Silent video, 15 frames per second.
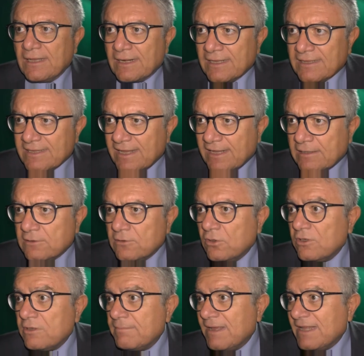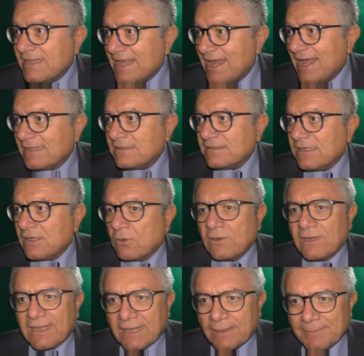rendendo immediati i
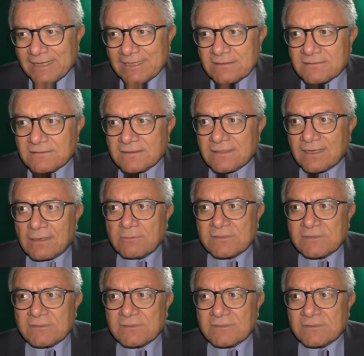collegamenti tra